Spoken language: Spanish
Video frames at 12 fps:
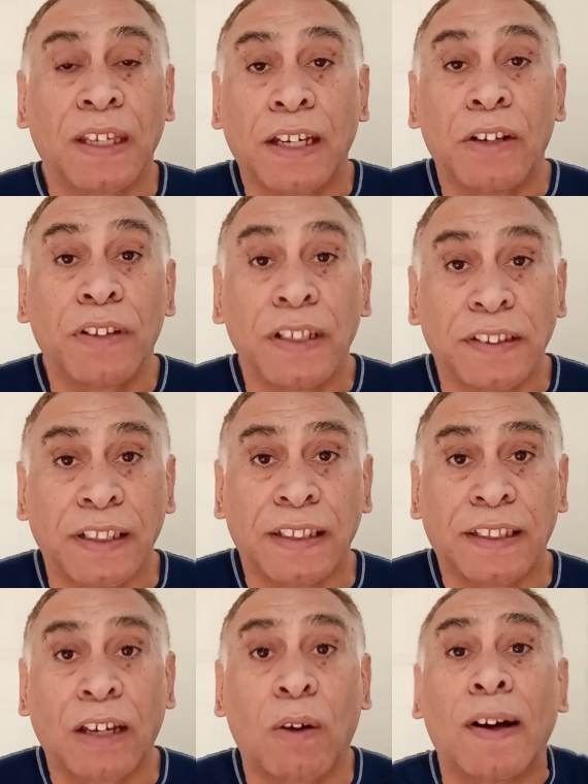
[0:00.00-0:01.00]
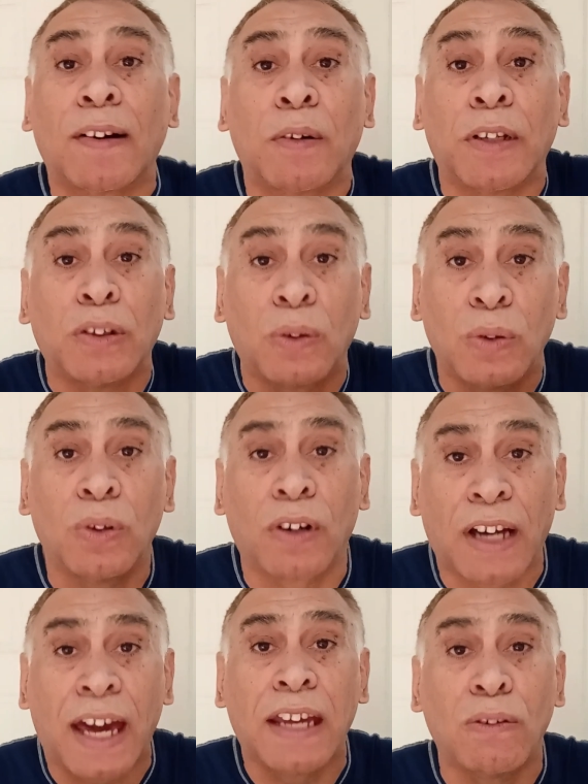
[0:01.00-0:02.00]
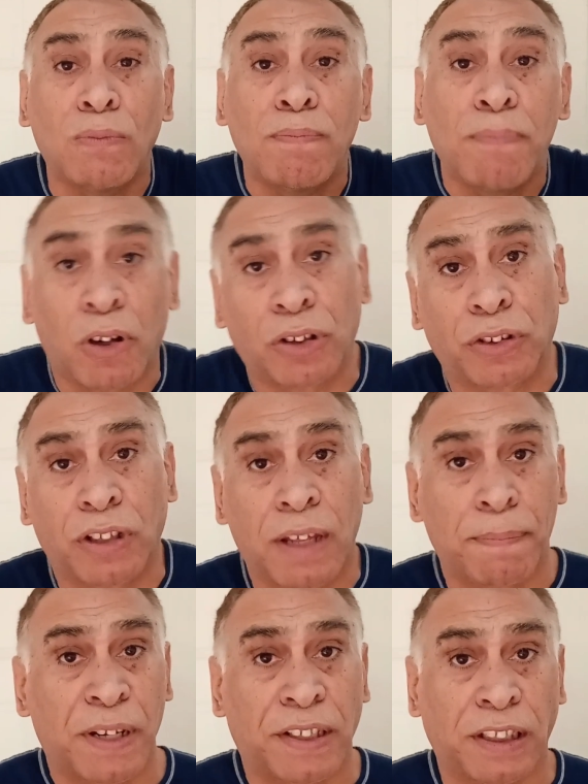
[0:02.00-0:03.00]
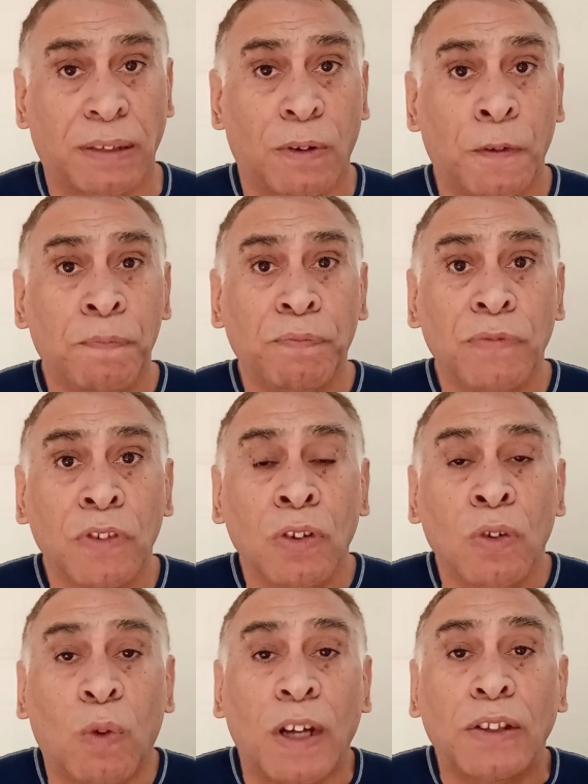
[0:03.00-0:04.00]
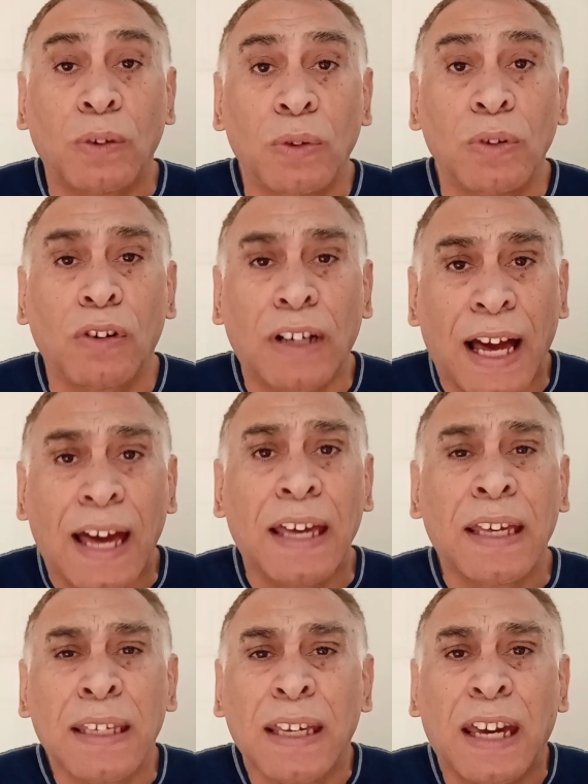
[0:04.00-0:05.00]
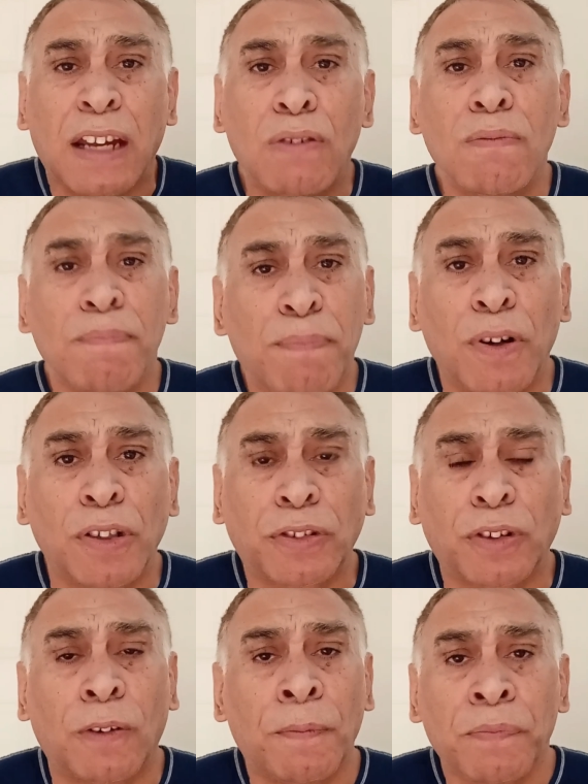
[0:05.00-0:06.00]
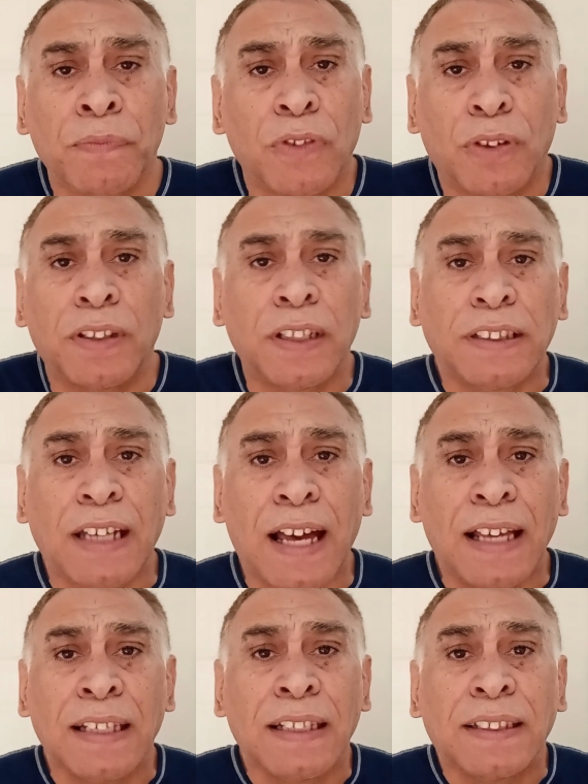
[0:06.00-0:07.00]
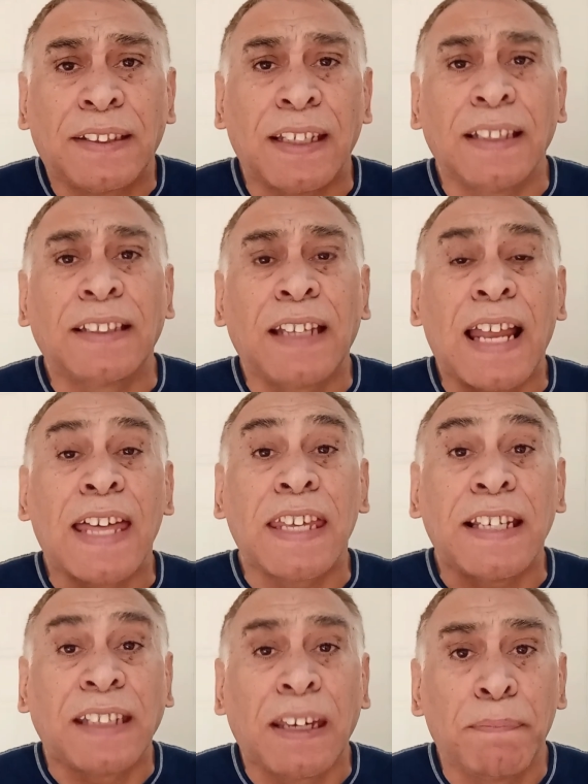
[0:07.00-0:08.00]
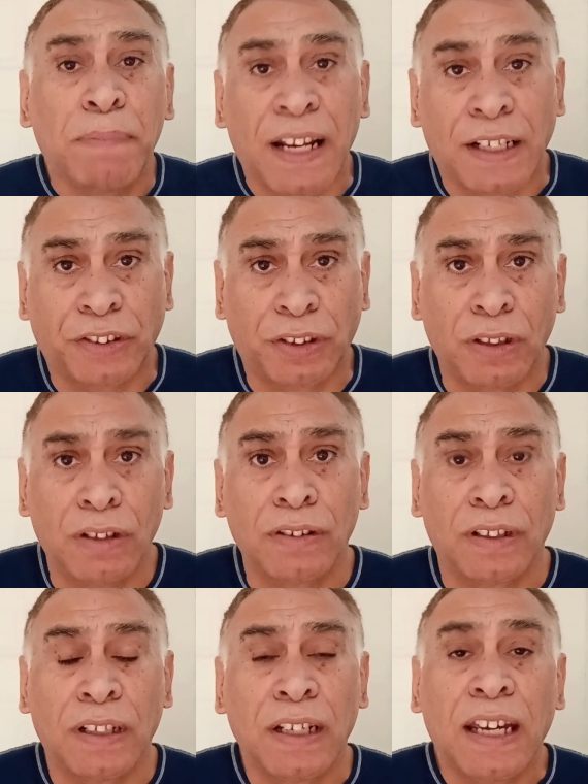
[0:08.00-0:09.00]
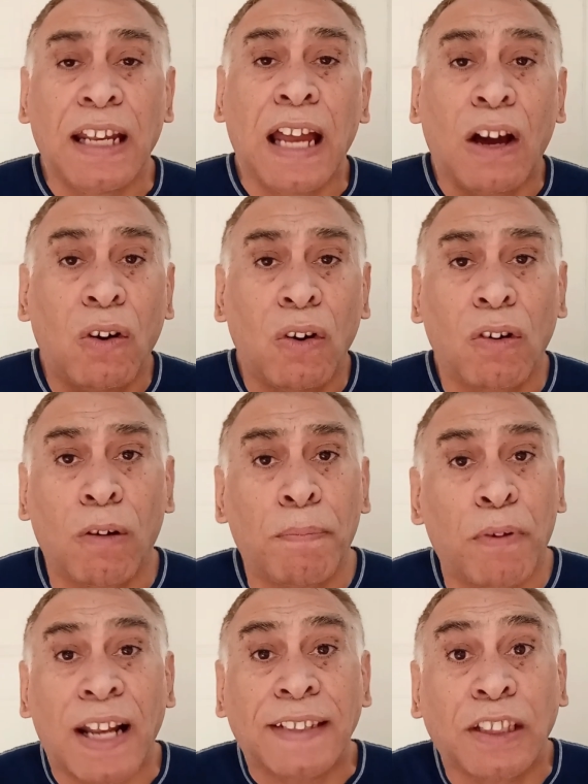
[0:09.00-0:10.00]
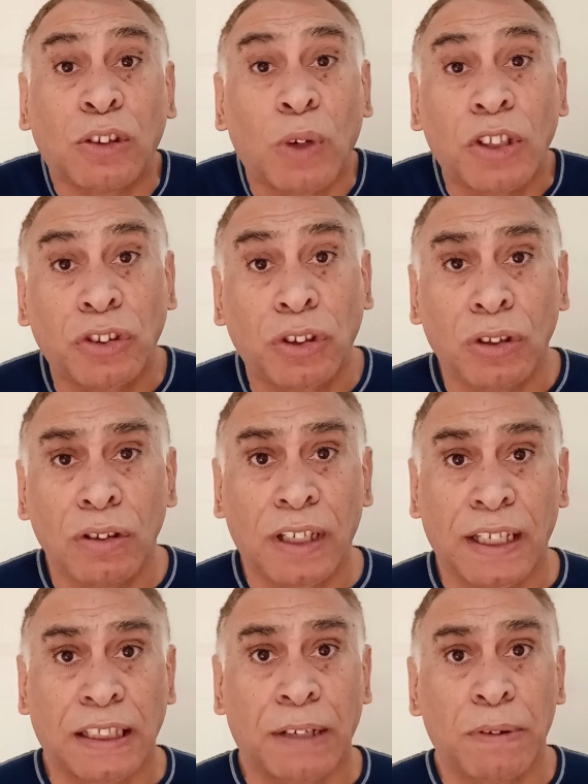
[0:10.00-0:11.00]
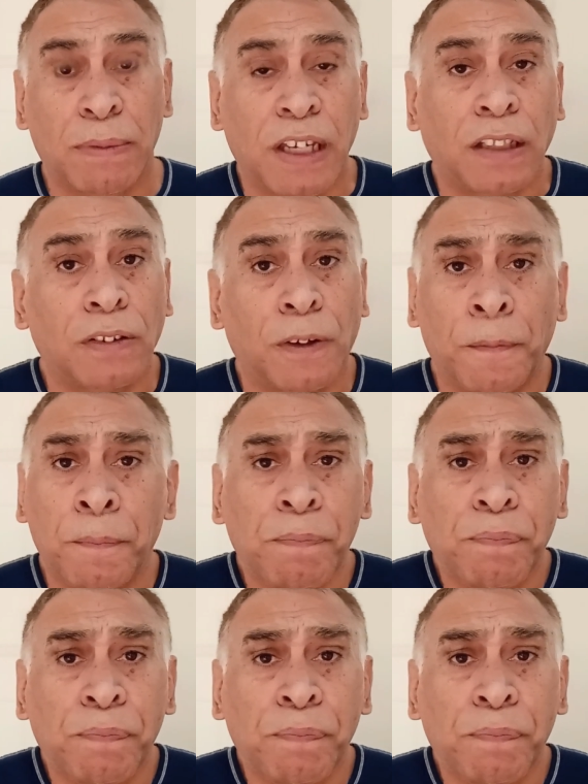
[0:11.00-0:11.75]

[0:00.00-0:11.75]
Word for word: Quiero decirte que cuando uno cae en un pozo depresivo, cuando uno cae en un pozo donde ya siente la desesperación, el ahogo por la situación que está viviendo,